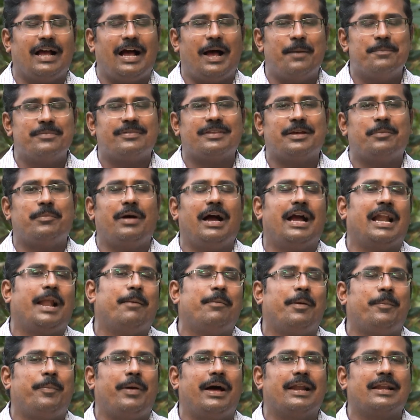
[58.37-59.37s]
அம்சமாக
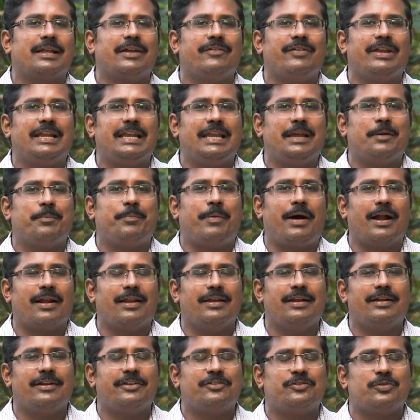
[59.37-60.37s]
நம்ம பார்க்க வேண்டிய
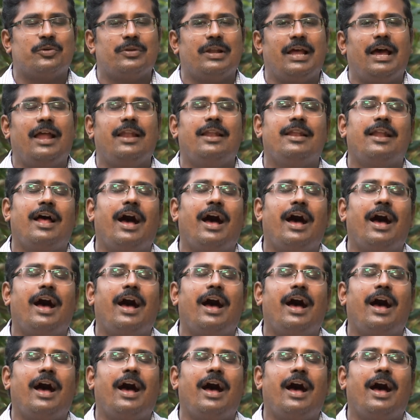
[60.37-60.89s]
பாடல் என்று சொன்னால்